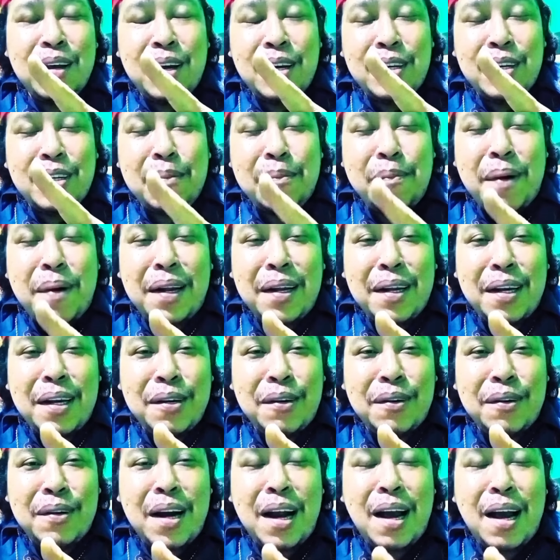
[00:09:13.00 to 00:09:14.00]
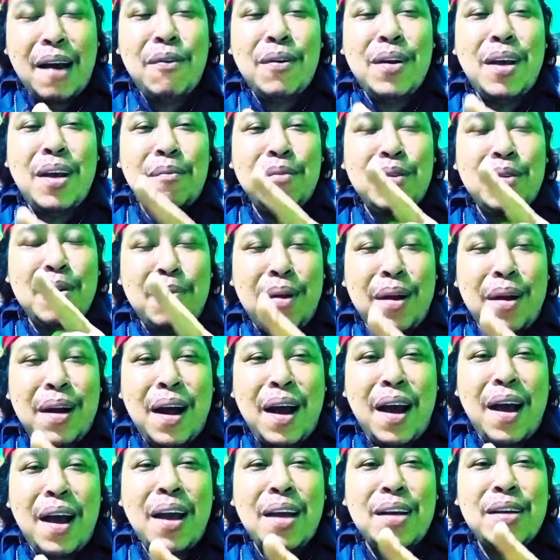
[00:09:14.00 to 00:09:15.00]
sempatnya saudaraku jam
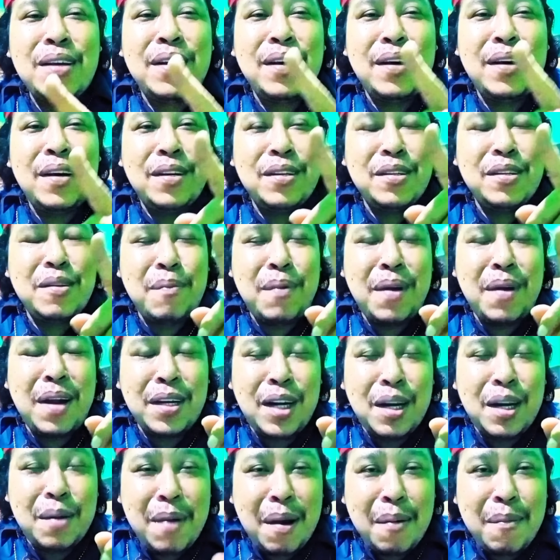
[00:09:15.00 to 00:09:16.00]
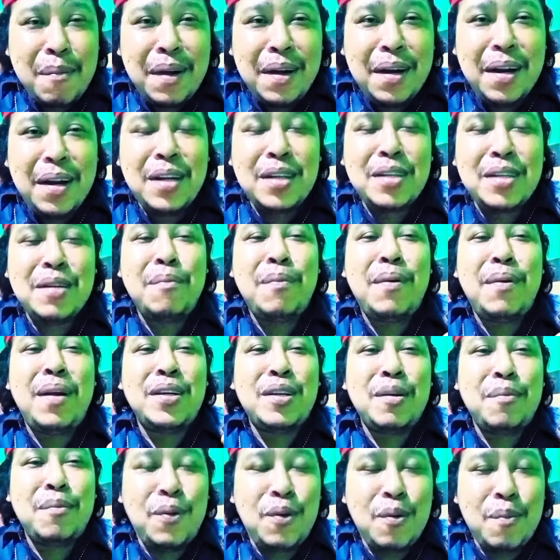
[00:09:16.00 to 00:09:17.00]
11, 11.5 menit,
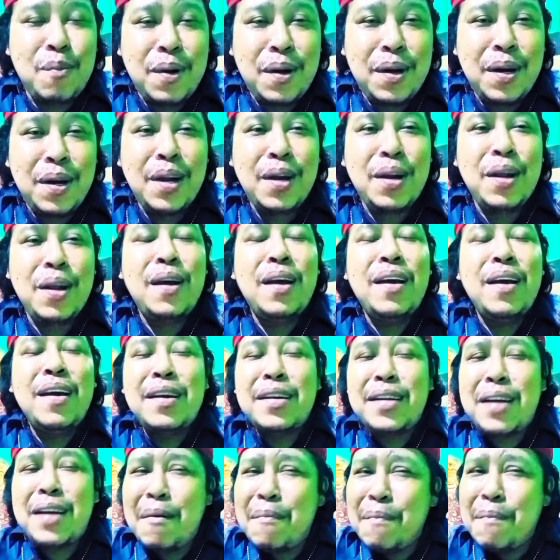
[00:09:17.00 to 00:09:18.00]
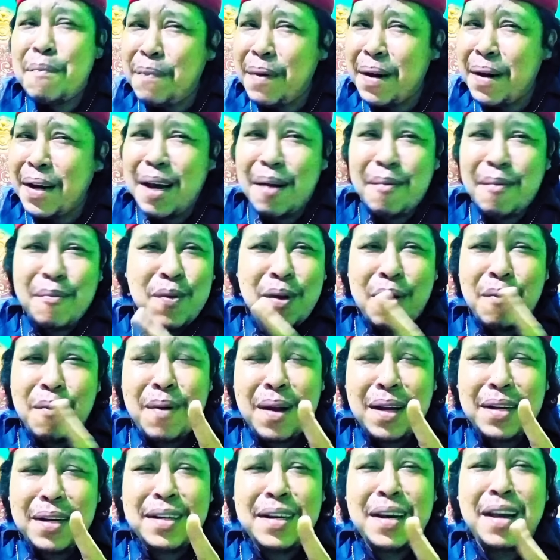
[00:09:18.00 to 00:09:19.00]
11.10 menit sampai jam
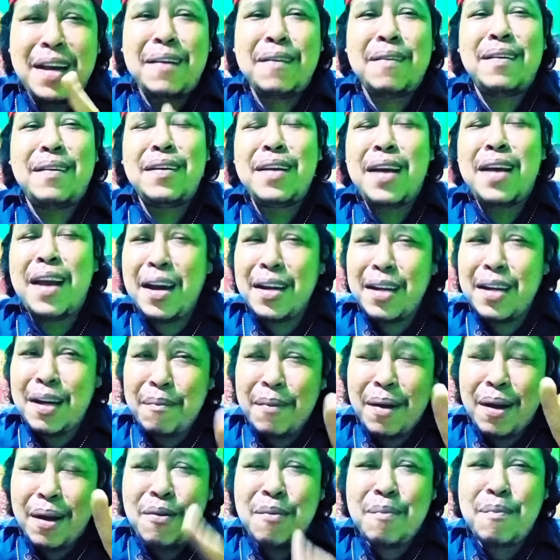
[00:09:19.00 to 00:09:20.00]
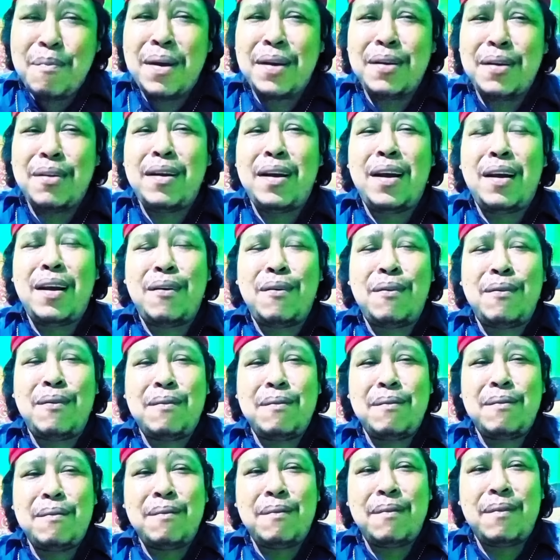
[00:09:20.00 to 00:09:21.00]
12 siang Jangan sampai lupa saudara.
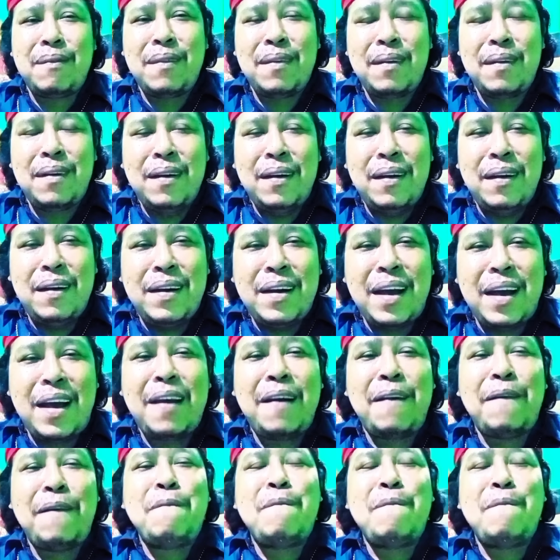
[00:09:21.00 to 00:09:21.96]
Nah,